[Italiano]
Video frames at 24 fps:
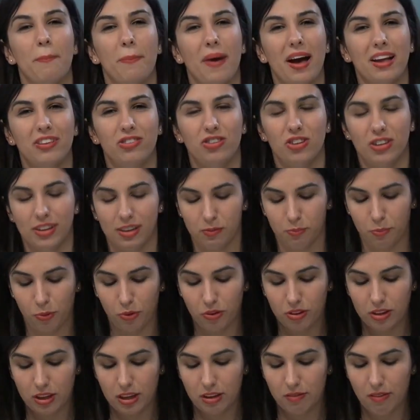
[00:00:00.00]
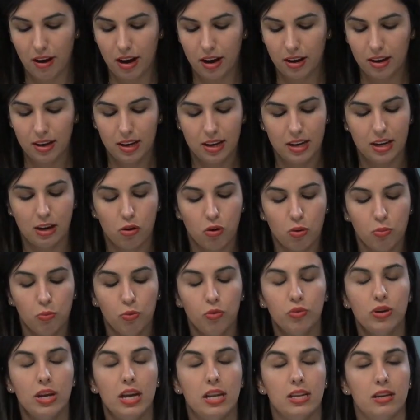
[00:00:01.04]
pagina sportiva. Il
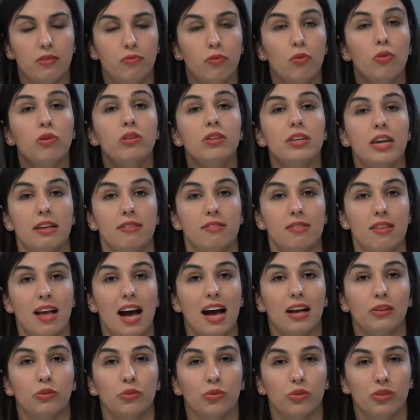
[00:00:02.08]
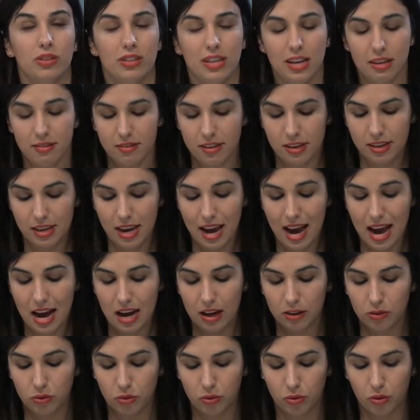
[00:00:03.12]
comune di Fondi è stato
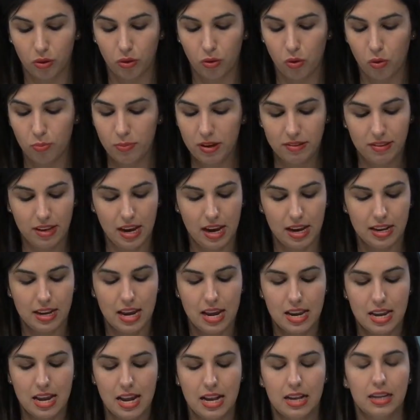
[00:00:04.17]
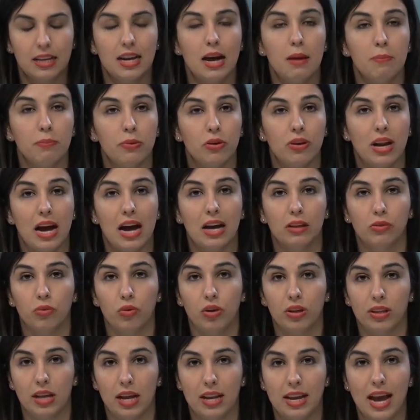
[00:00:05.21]
designato come sede del campionato
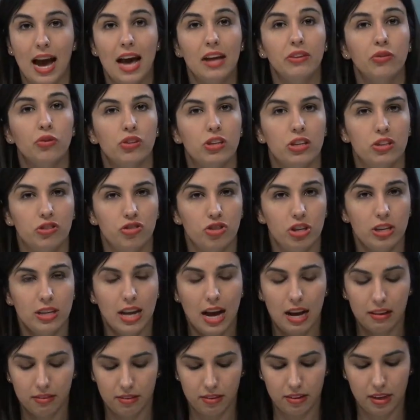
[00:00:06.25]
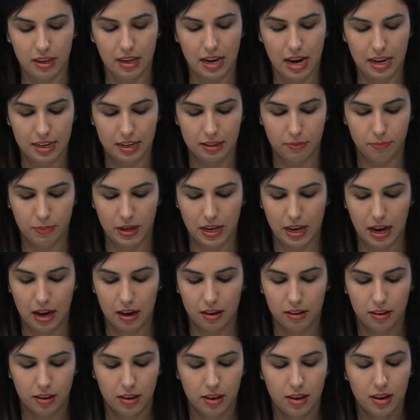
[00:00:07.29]
italiano di ginnastica
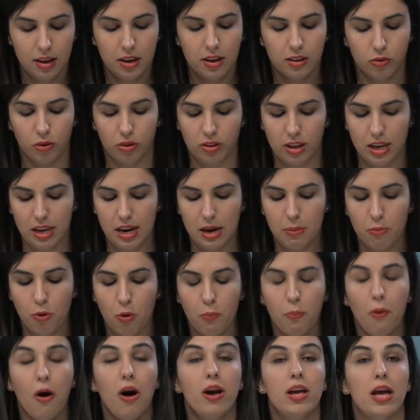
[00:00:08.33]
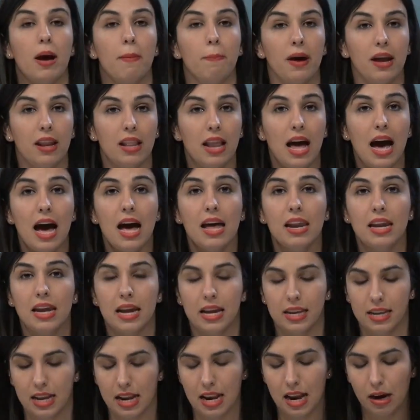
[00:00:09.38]
ritmica. Torneremo poi a
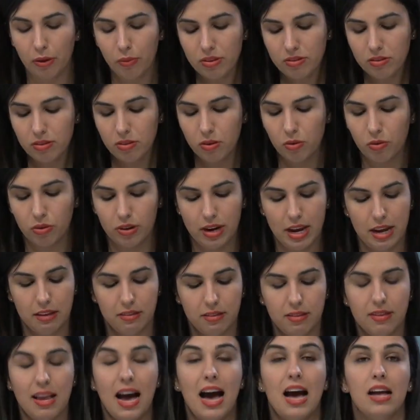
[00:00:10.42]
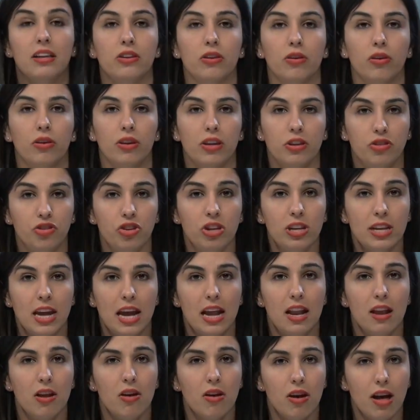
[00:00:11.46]
parlare della questione Stadio
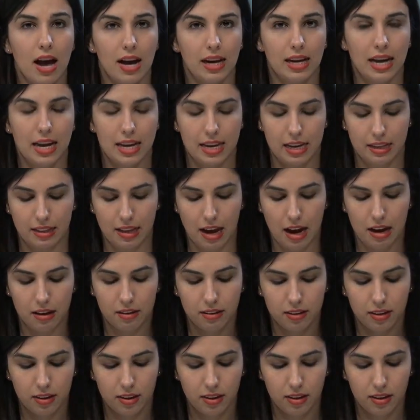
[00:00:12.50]
Riciniello a Gaeta.